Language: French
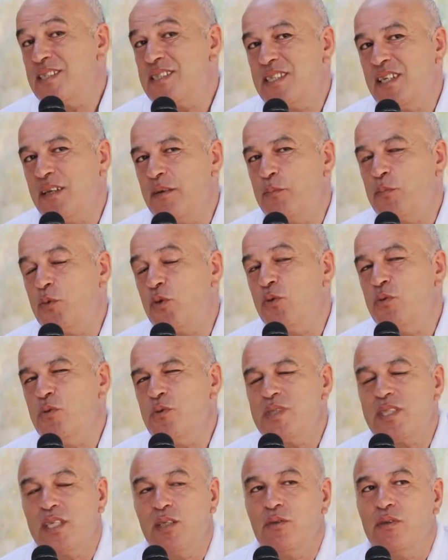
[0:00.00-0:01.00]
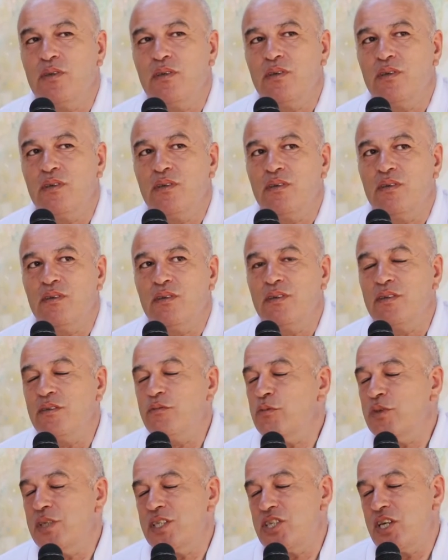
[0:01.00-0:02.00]
c'est pour nous, c'est
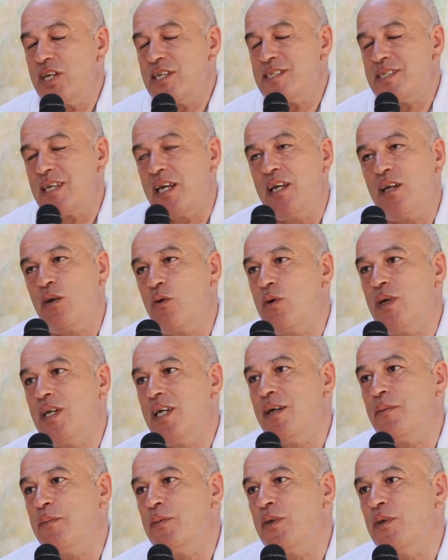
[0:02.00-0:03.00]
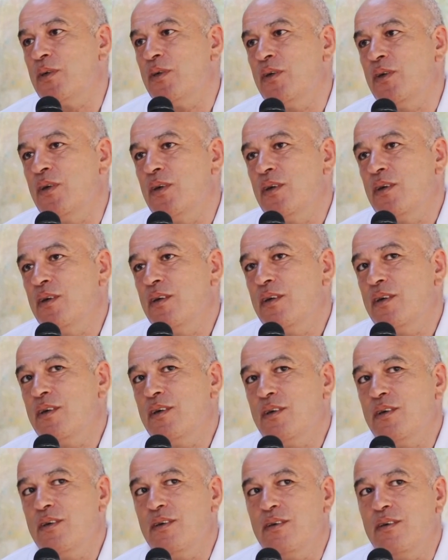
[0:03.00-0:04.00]
une, richesse incroyable.
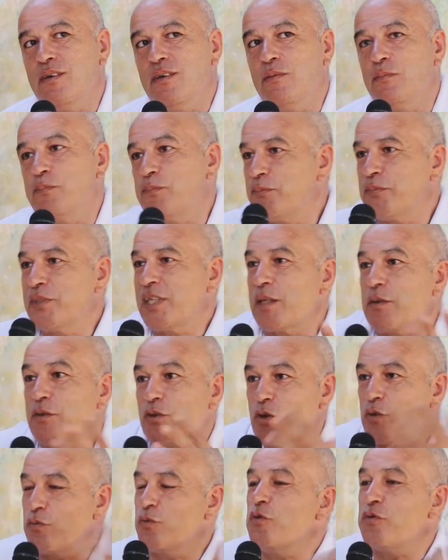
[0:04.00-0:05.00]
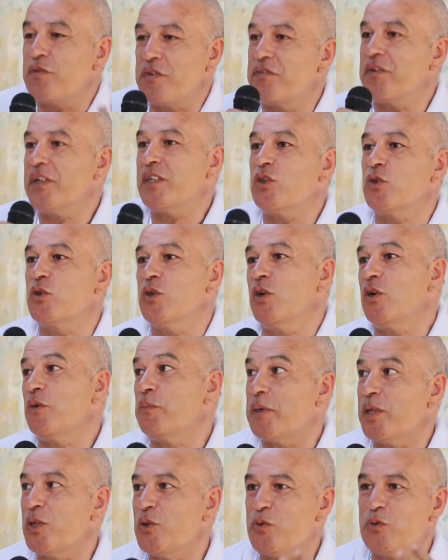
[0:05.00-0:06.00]
Euh, peut-être que vous vivez dedans,
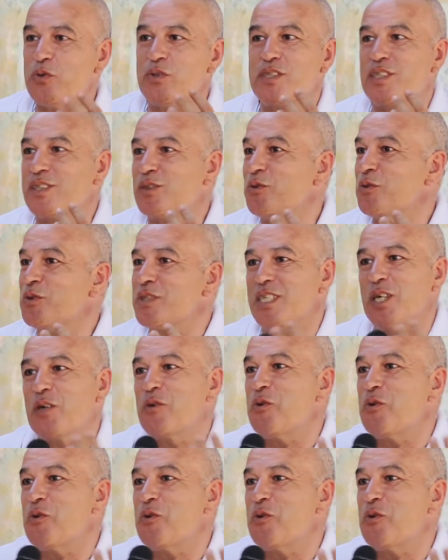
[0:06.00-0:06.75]
mais nous, toutes ces